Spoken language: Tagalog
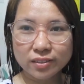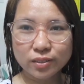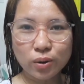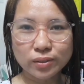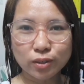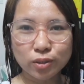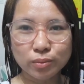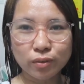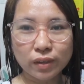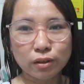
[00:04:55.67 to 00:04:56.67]
So, kung nagustuhan
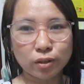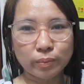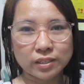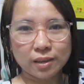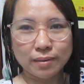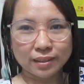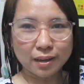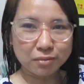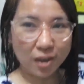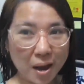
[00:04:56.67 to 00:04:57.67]
mo itong video na to, please give me a
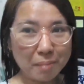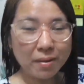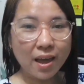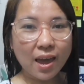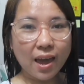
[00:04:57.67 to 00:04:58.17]
thumbs up.